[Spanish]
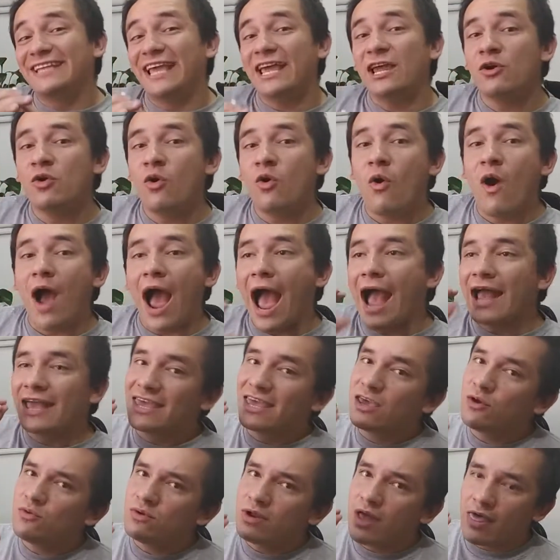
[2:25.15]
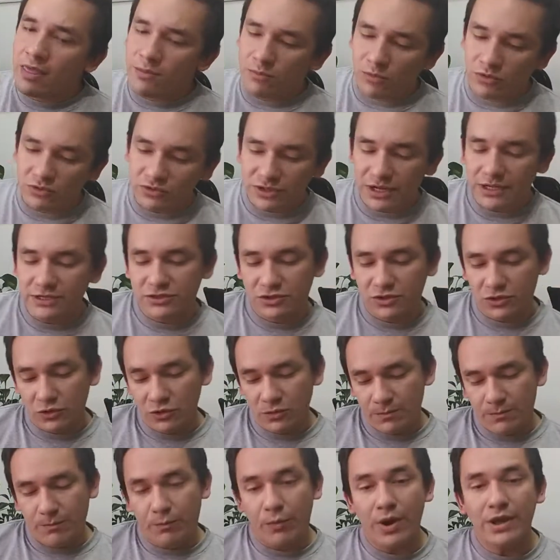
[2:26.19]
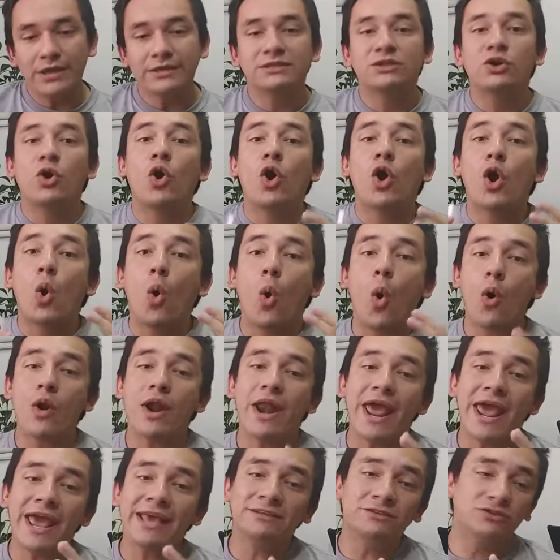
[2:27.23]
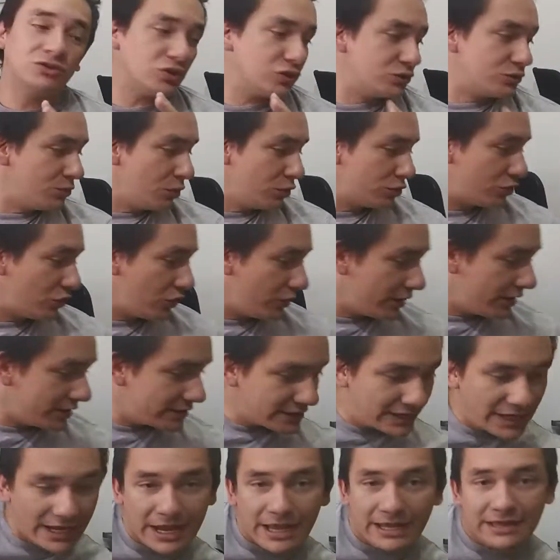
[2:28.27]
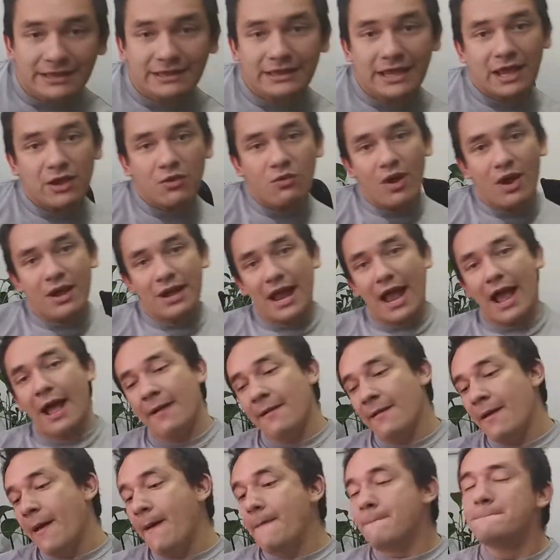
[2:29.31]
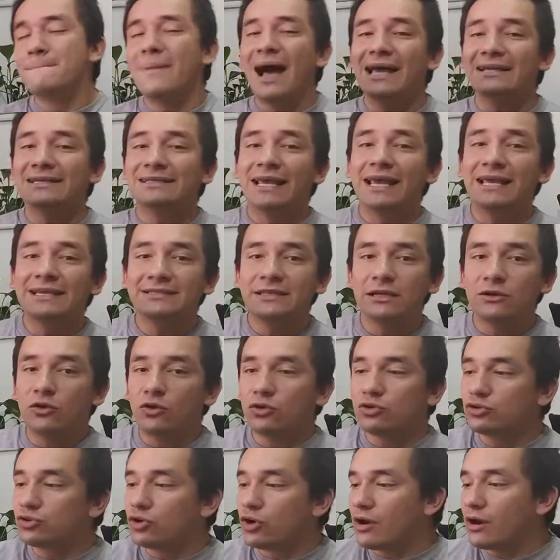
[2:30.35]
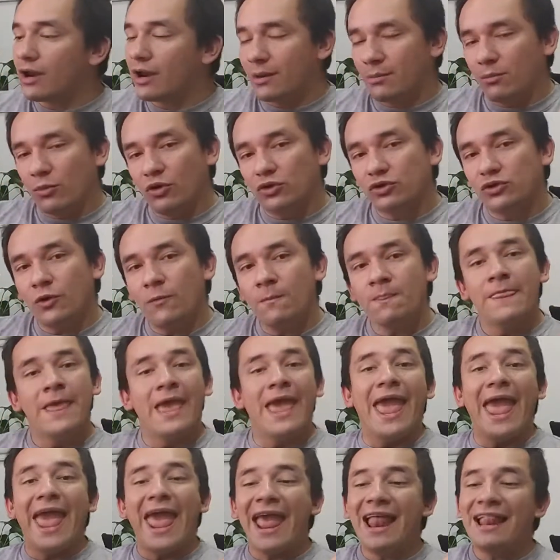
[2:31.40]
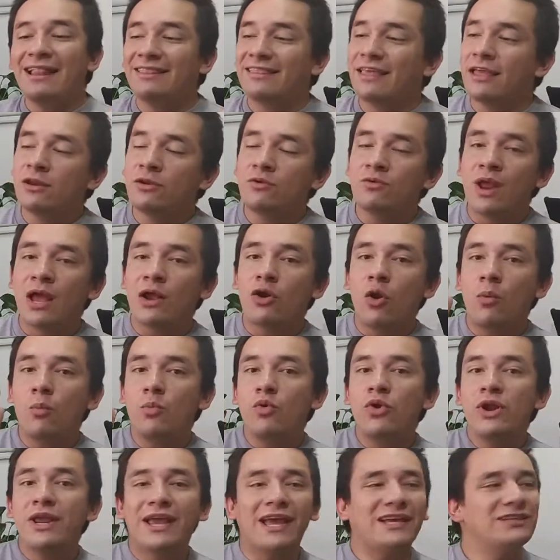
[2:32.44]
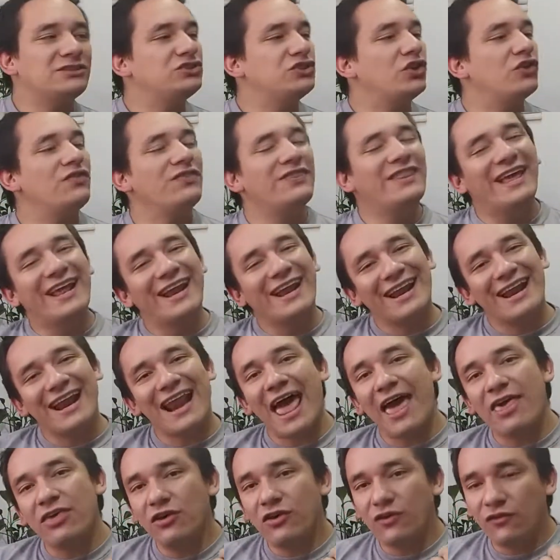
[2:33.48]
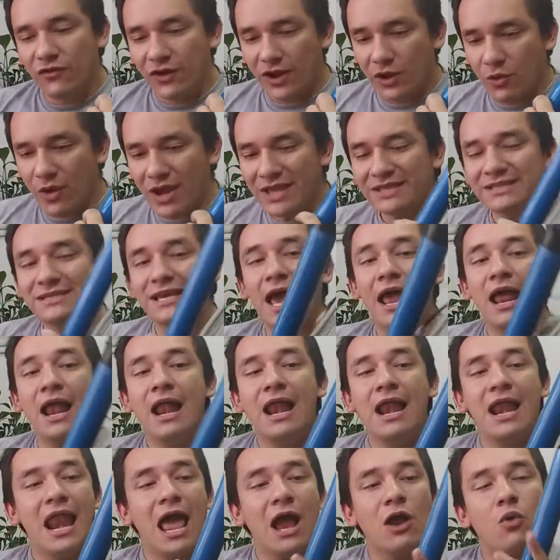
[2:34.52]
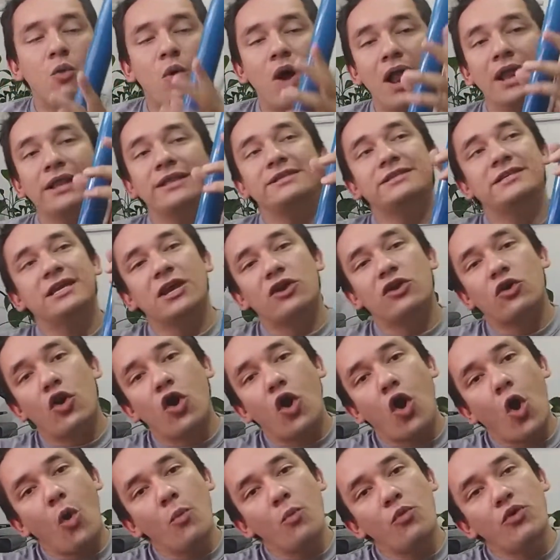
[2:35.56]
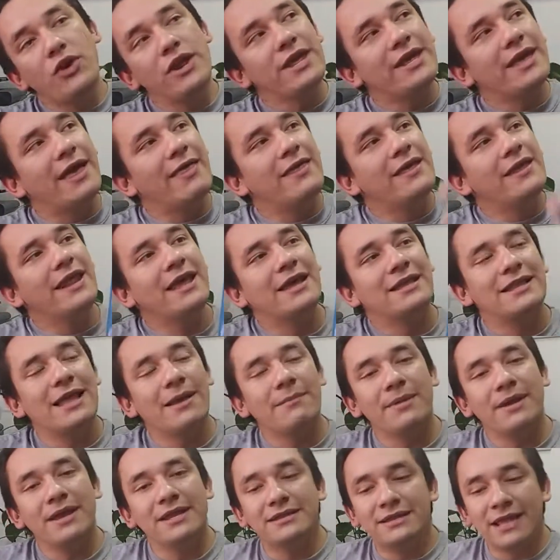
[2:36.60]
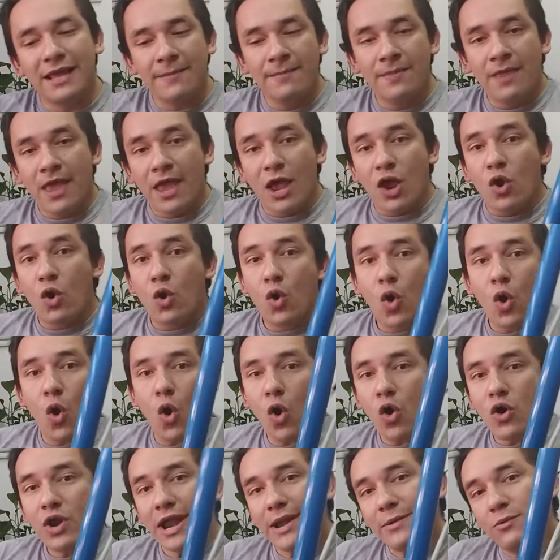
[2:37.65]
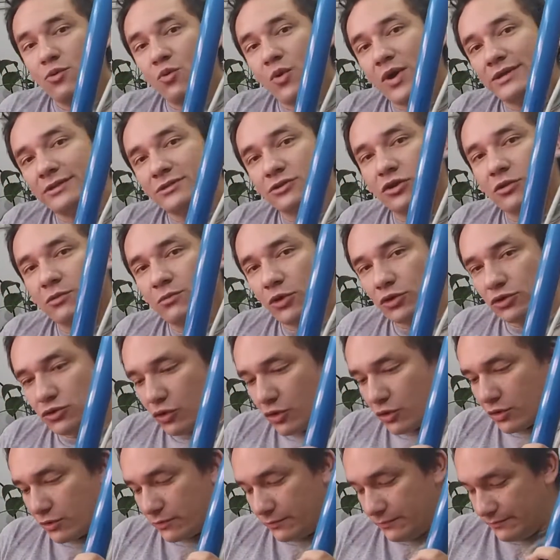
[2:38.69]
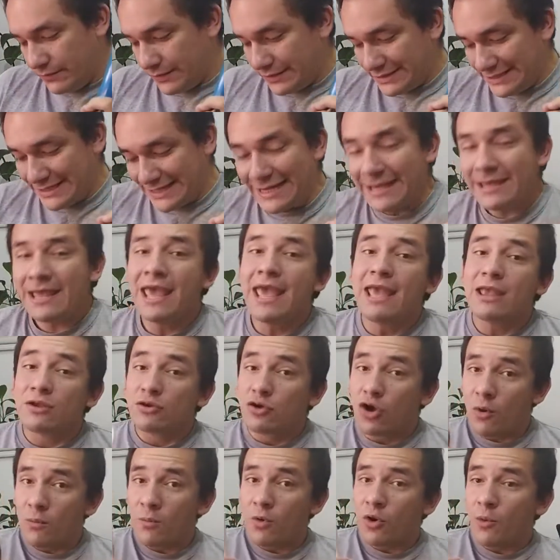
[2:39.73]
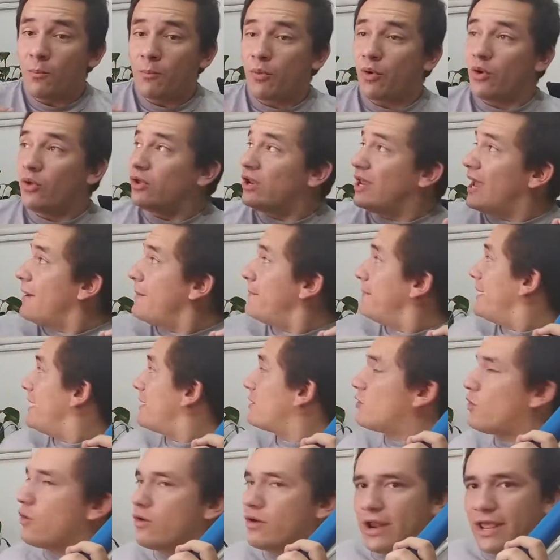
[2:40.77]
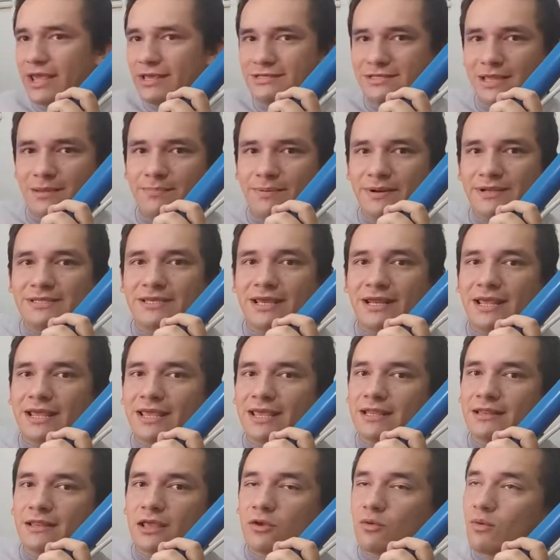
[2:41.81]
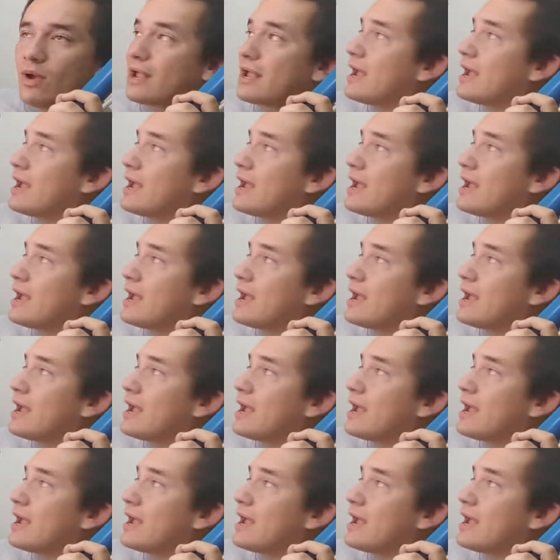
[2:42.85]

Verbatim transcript: tengo aquí una demostración, pues con estos motores que tengo acá, más este control remoto, él tiene una comunicación de radiofrecuencia, la cual se comunica directamente con nuestro motor, ¿sí? Como lo podrían ver con esta persiana que tengo